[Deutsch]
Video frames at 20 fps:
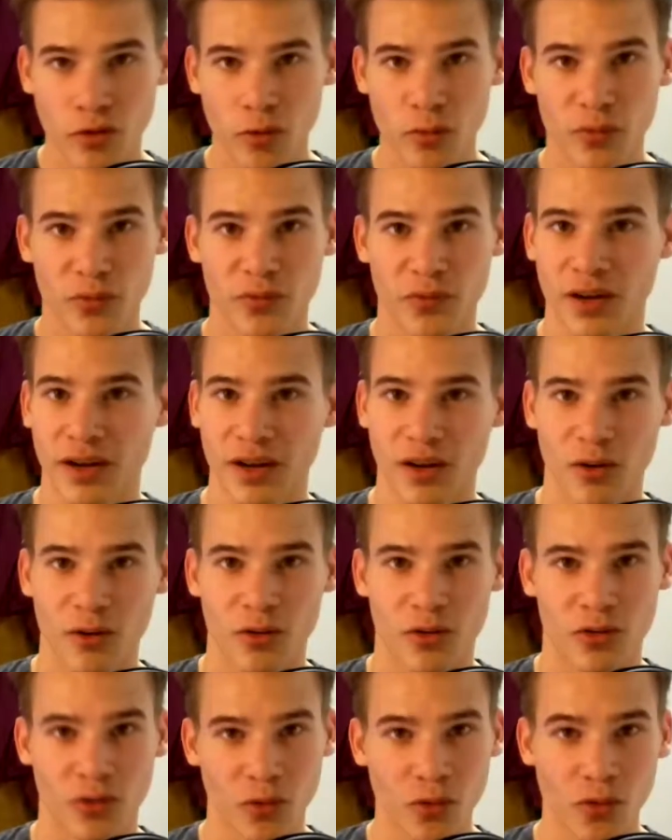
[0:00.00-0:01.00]
Zukunft werden auch
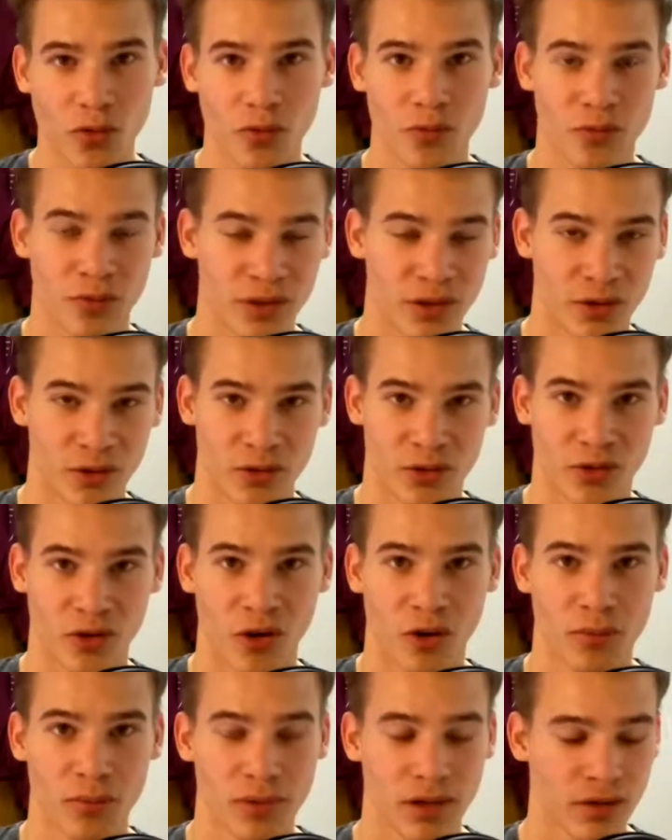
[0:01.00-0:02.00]
so Videos
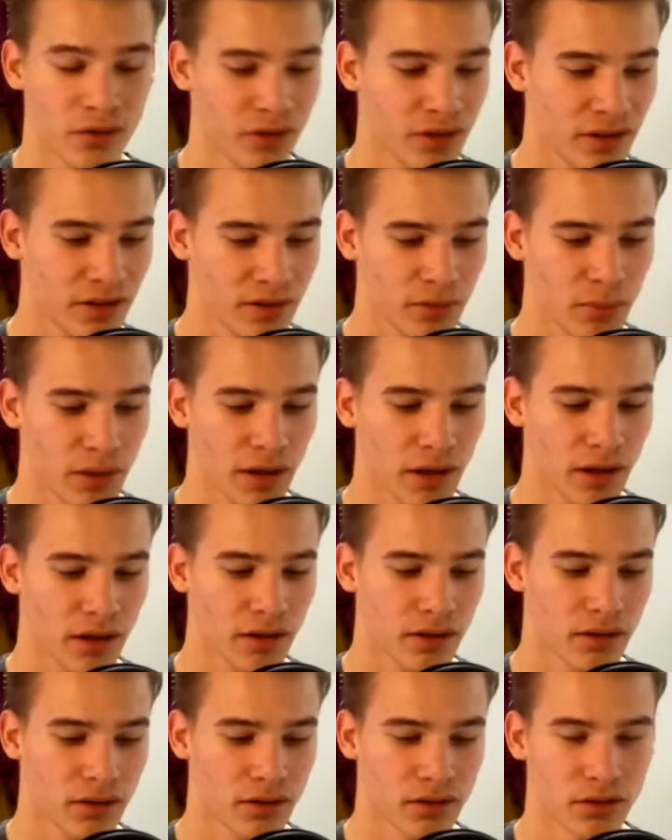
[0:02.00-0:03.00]
kommen, also nicht
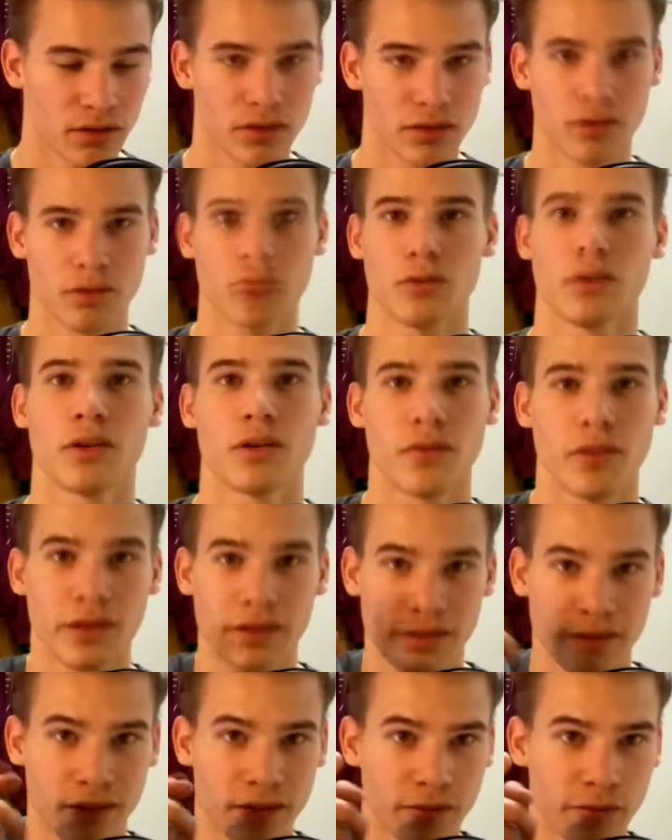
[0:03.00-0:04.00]
mehr äh, so eine
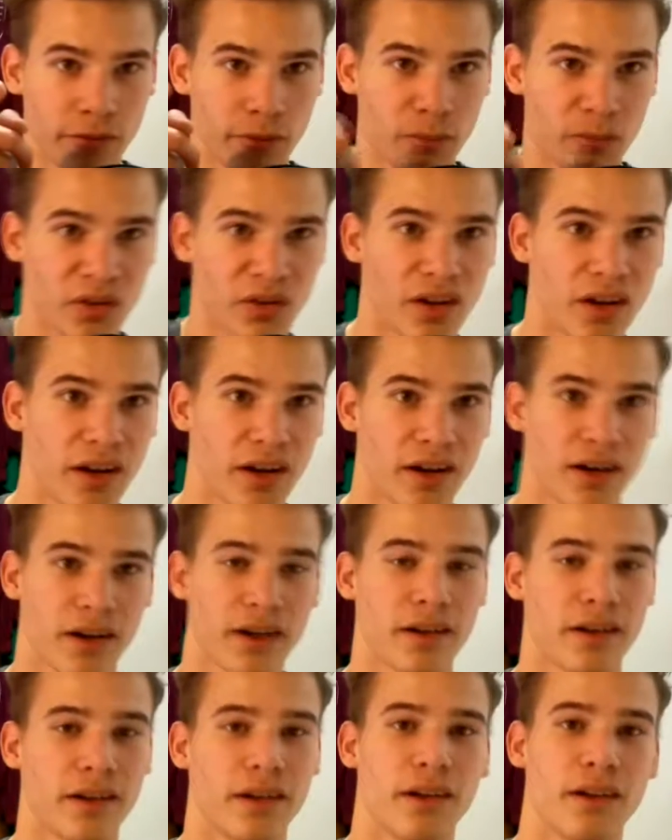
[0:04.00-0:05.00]
Qualität wie mit der
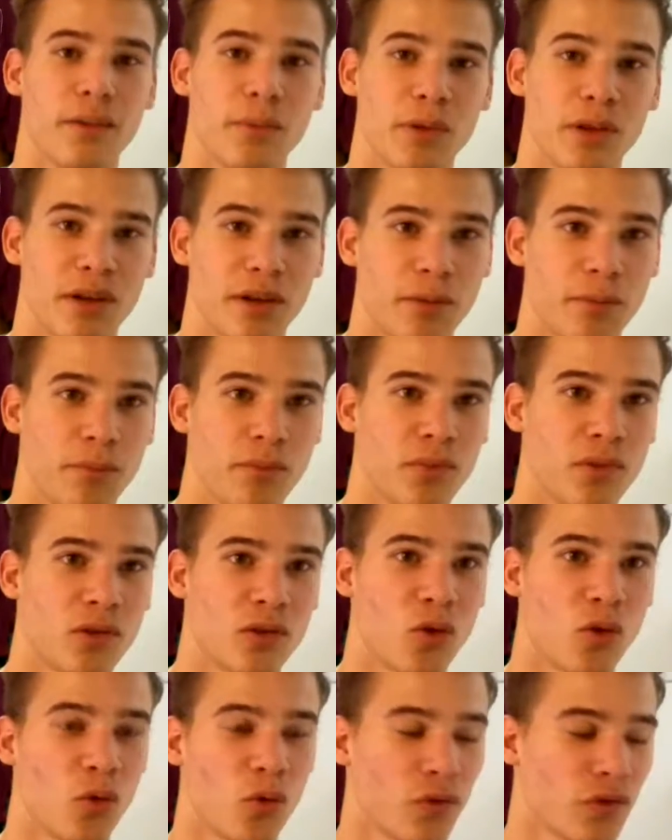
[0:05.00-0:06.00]
äh, mit dem
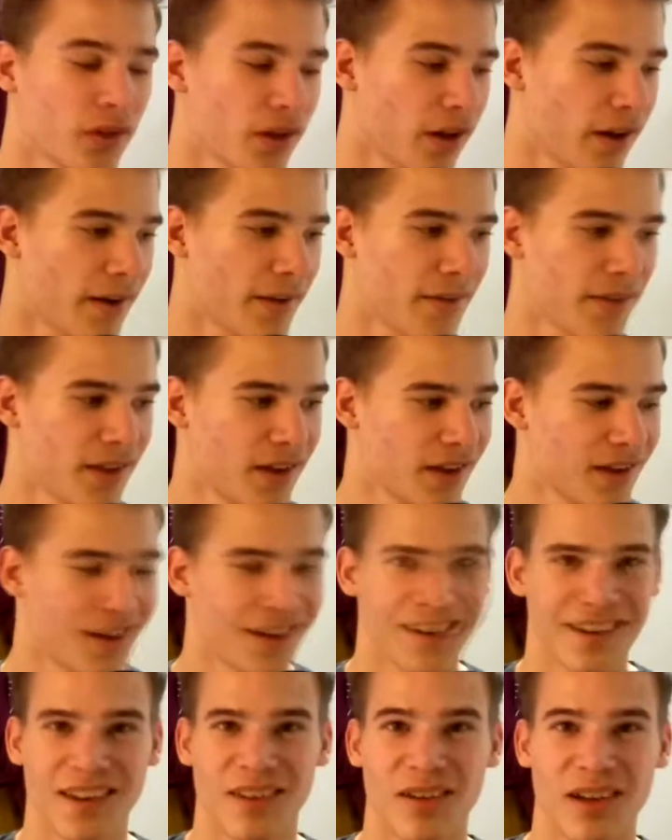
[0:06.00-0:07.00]
Ton da.
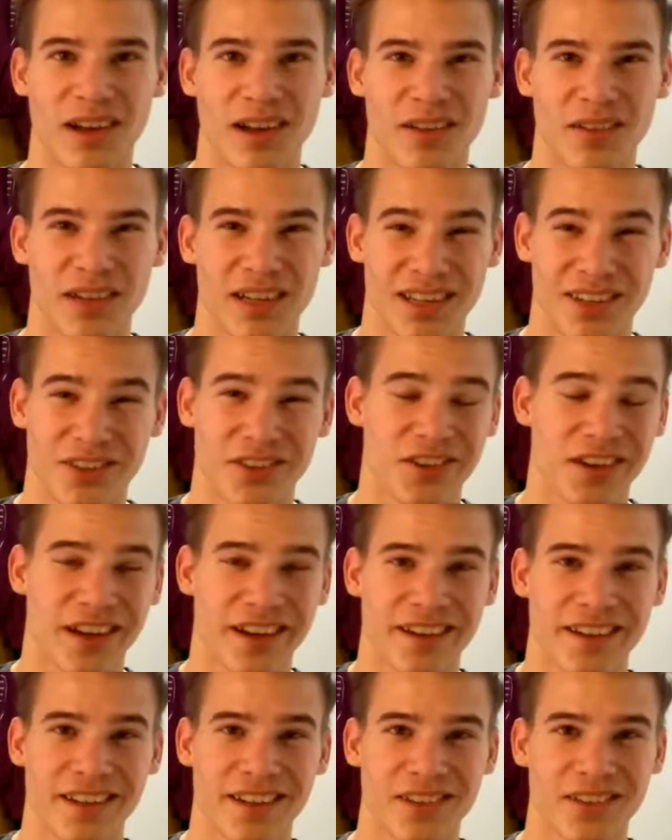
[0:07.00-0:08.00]
Der war ja wirklich
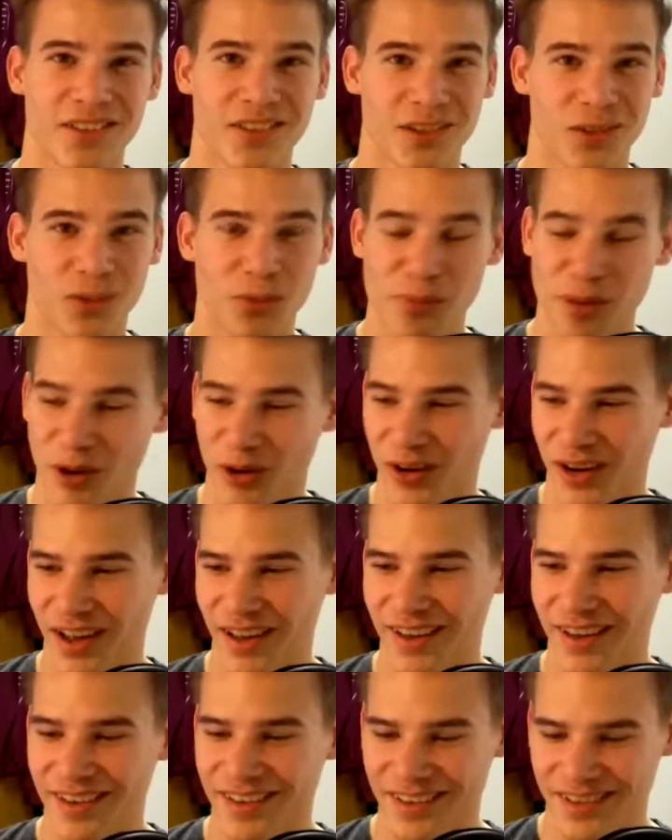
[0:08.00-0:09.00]
schrecklich und es tut mir auch
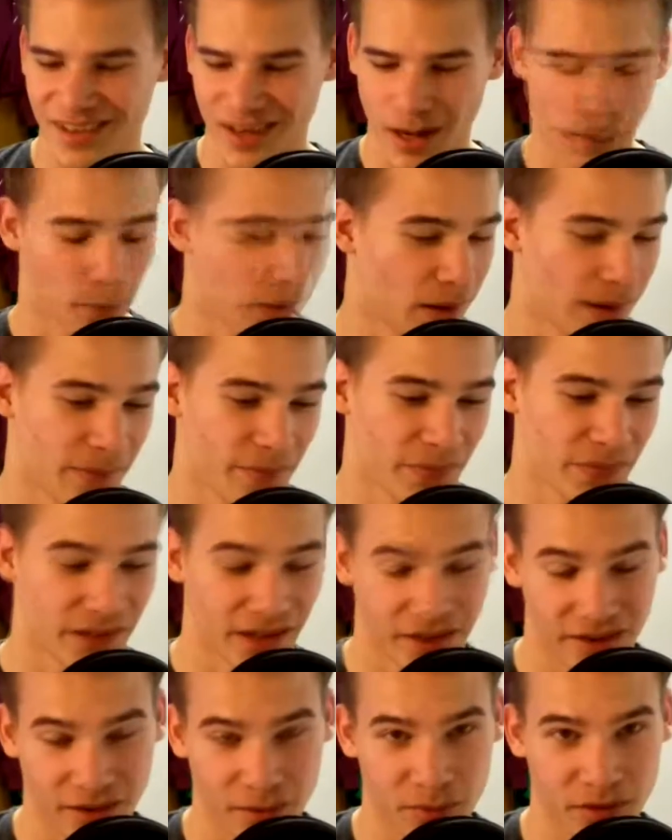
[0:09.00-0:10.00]
leid, aber
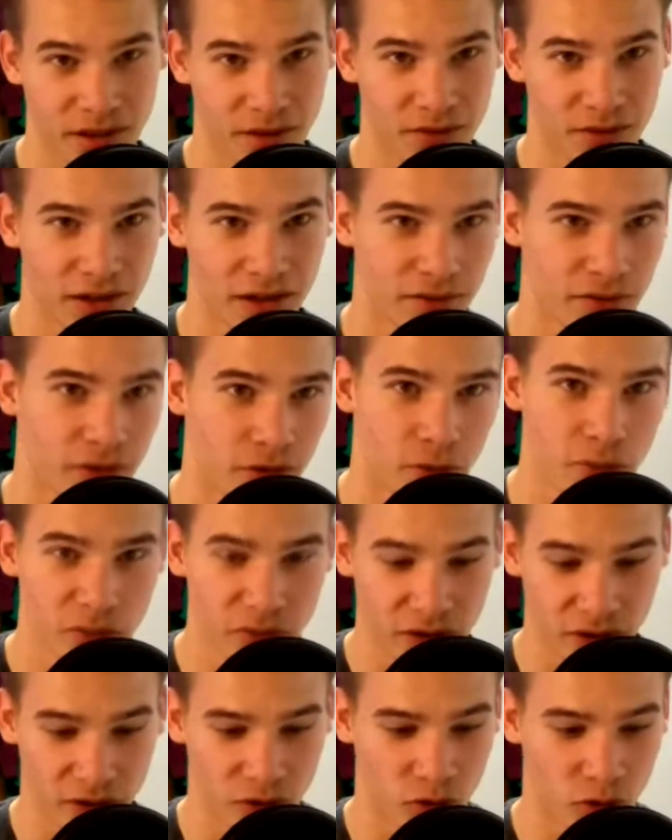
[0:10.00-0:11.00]
jetzt habt ihr ja wieder einen
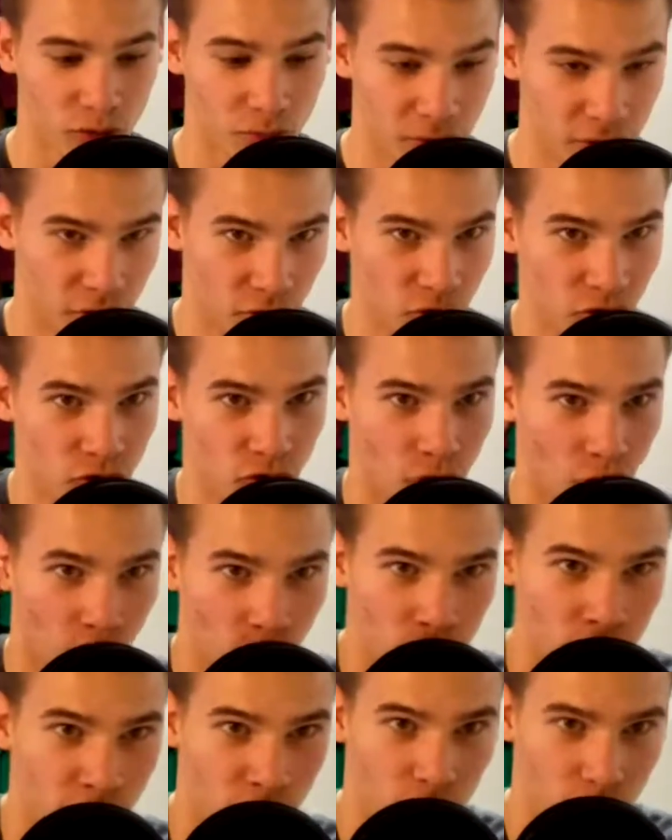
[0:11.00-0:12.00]
vernünftigen Ton mit diesem
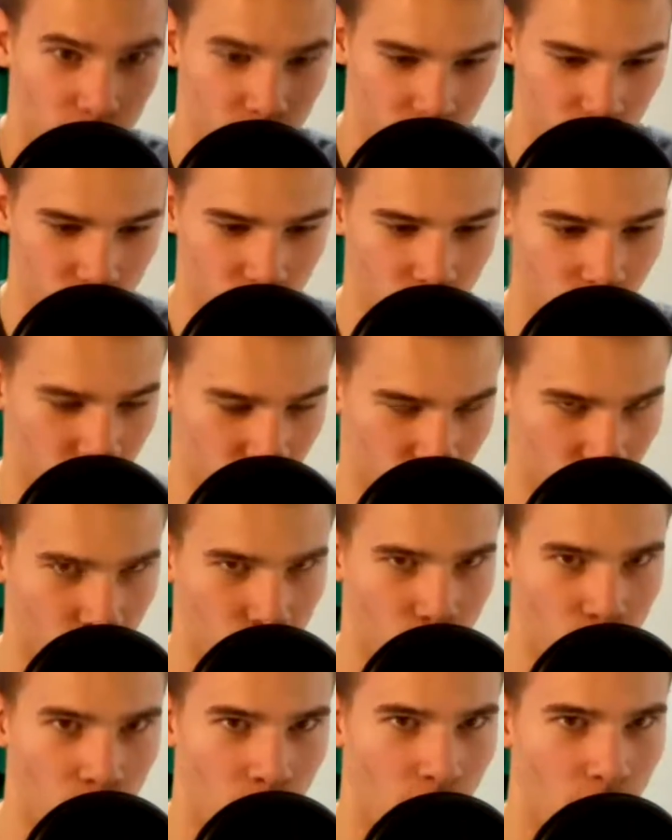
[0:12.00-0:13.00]
unglaublichen
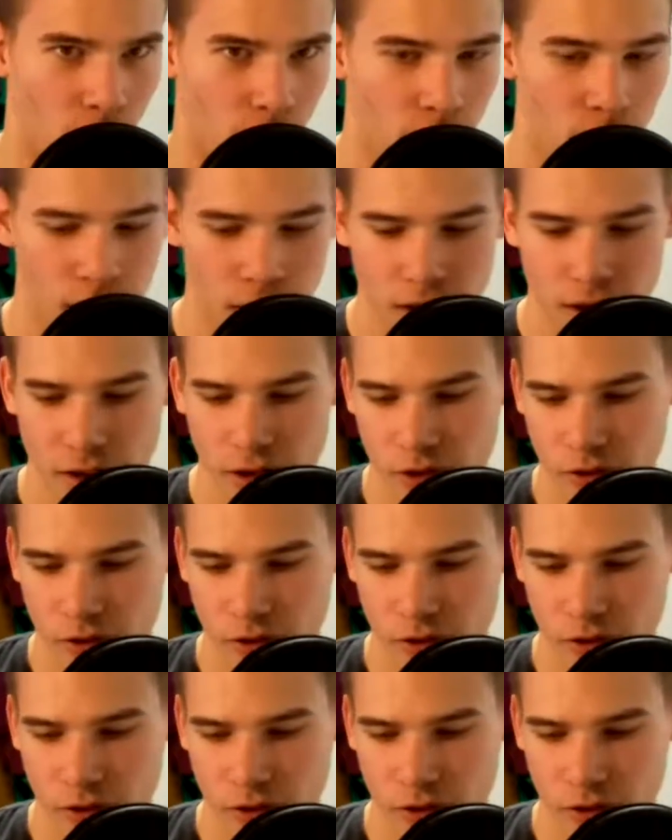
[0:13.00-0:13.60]
Exemplar.